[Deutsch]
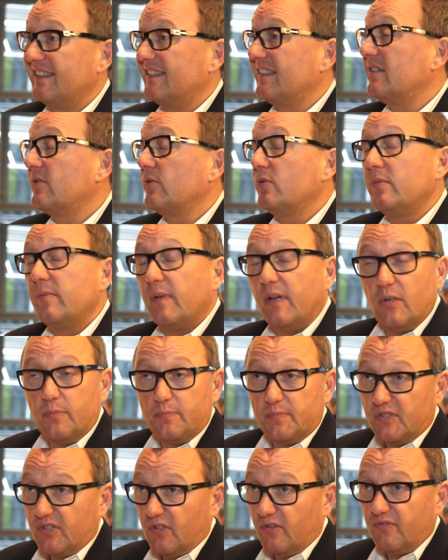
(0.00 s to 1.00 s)
sind
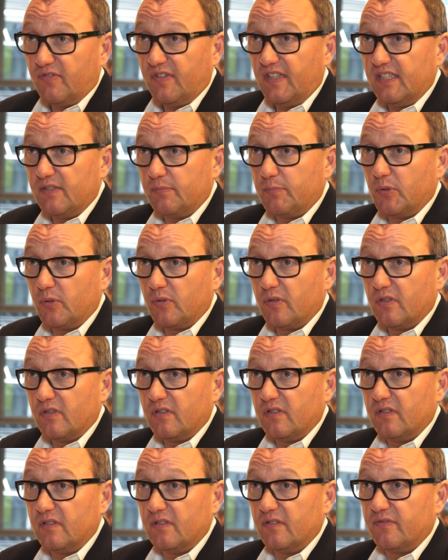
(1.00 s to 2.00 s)
überhaupt nicht auf Facebook
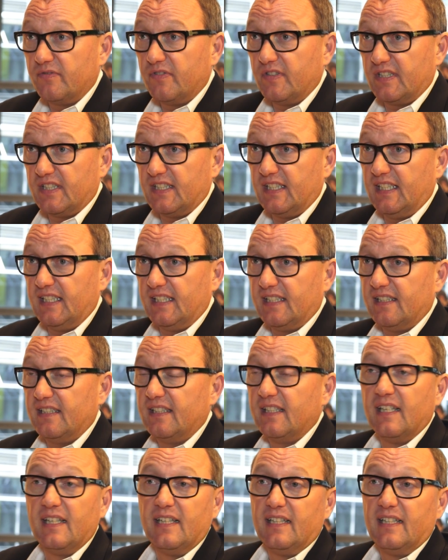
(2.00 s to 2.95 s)
äh, vertreten.